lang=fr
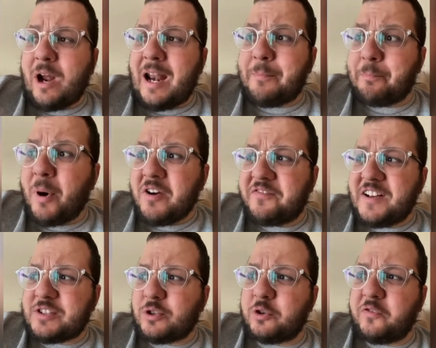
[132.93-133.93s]
la bonne
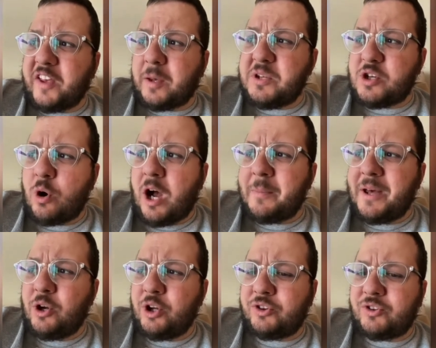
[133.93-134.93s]
façon de faire Michelot
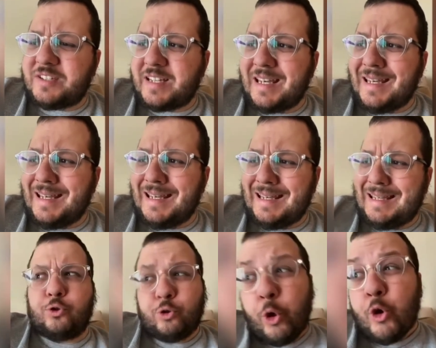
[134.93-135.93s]
Ahmanot, c'est
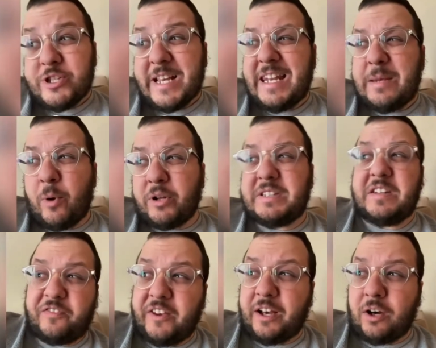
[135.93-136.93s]
deux aliments
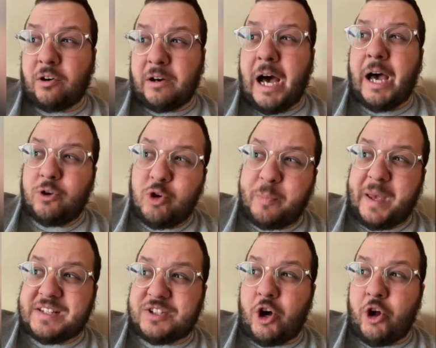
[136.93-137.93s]
différents à une
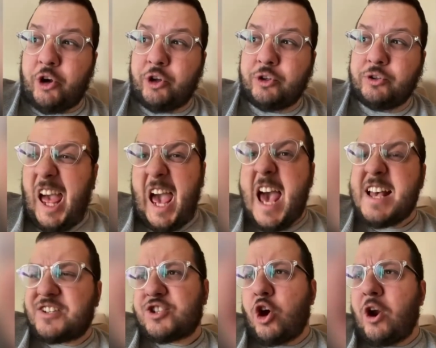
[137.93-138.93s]
personne. Un
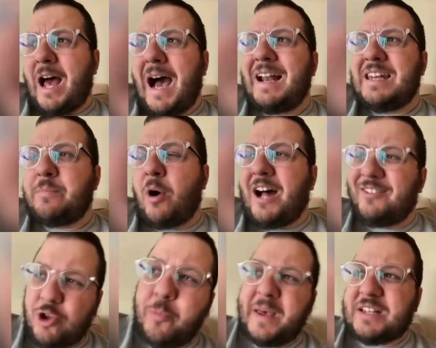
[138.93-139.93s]
seul aliment à
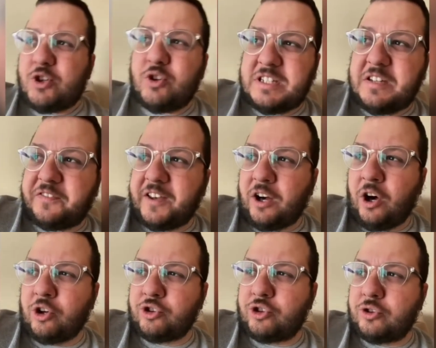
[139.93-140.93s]
deux personnes
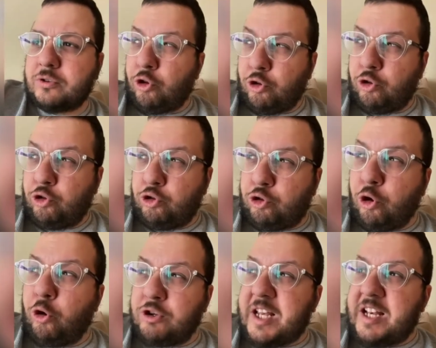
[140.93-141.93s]
différentes.
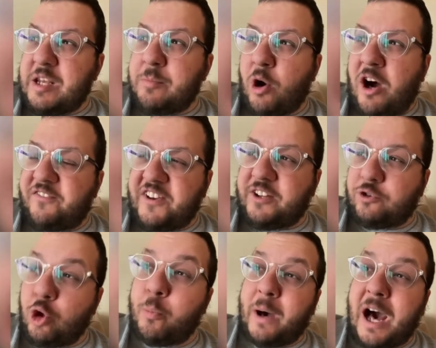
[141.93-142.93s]
Deux aliments avec
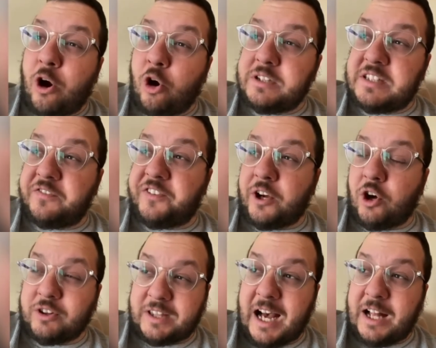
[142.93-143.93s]
deux brachot
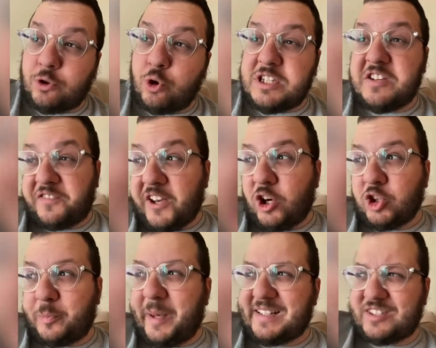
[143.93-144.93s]
différentes à deux différentes
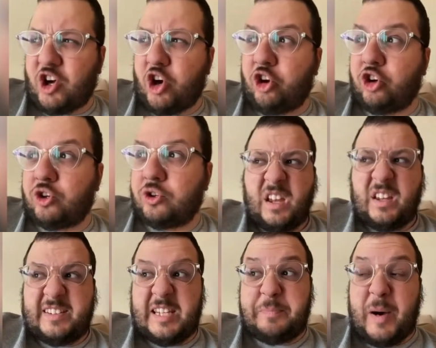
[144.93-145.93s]
personnes.
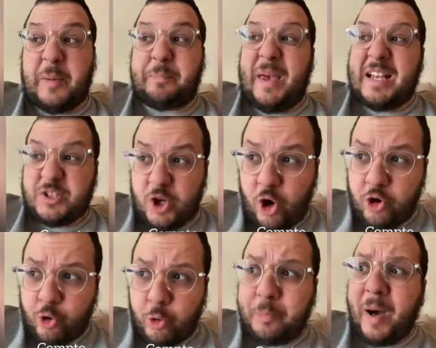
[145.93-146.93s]
C'est par personne
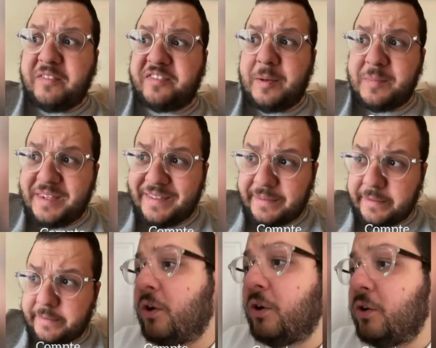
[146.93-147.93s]
ou par famille
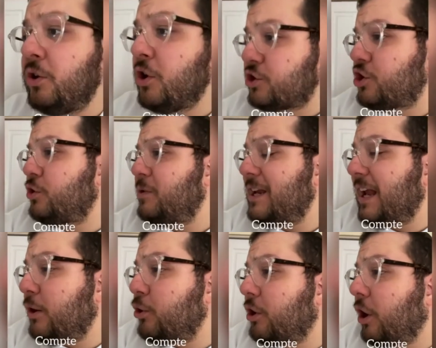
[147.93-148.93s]
non, celui-là,
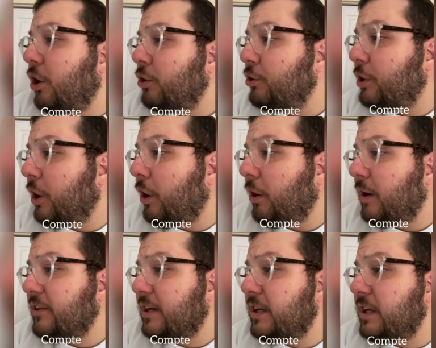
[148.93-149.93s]
le grand, le grand,
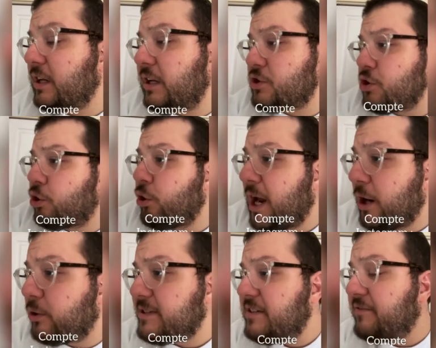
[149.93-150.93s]
avec les, les, chocolats
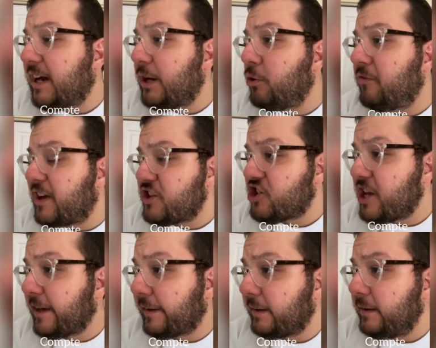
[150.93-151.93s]
Godiva et le vin
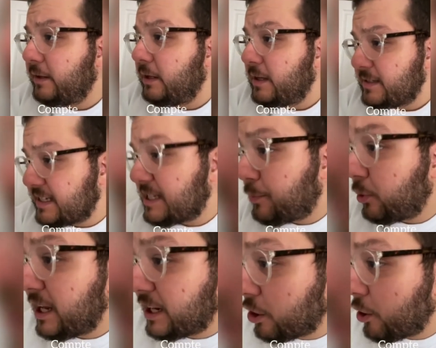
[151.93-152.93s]
cher. Ça, c'est pour
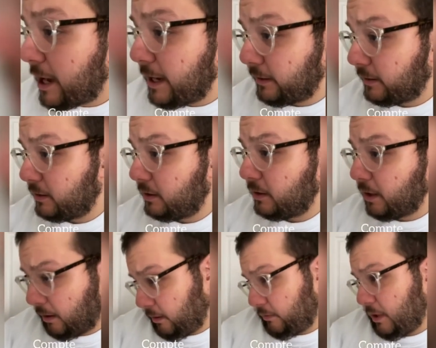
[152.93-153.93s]
les Cohen.
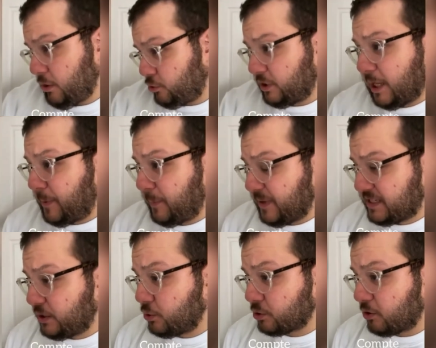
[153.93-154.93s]
Euh, tu te rappelles pas ce qu'ils
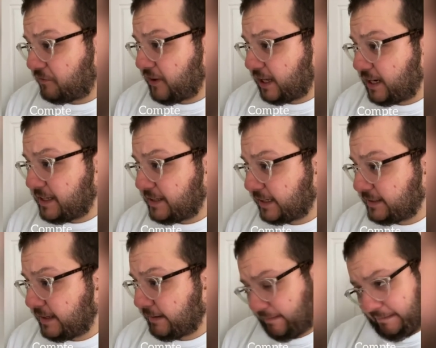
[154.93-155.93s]
nous ont offert l'année
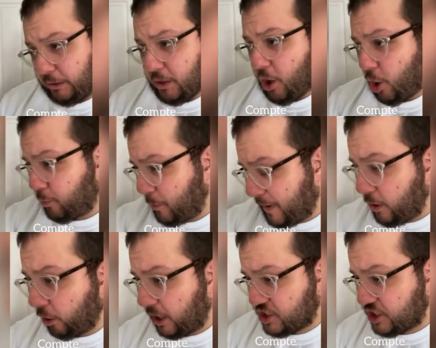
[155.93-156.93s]
dernière On peut pas leur
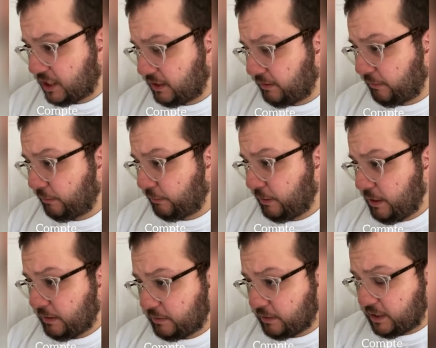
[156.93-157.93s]
acheter euh,
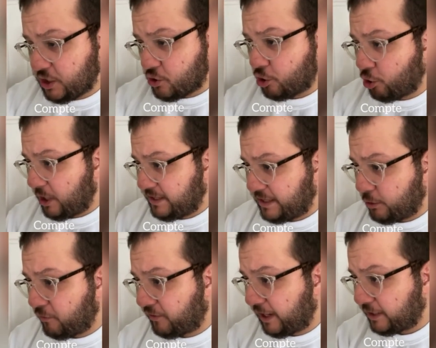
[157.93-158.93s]
des, chocolats et des
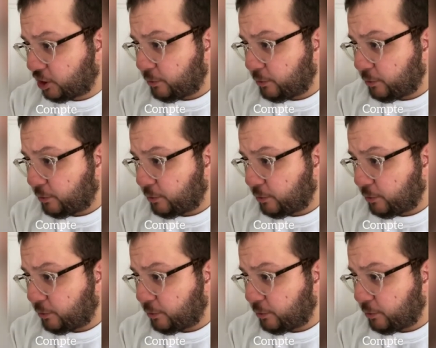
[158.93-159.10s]
gaufrettes, quand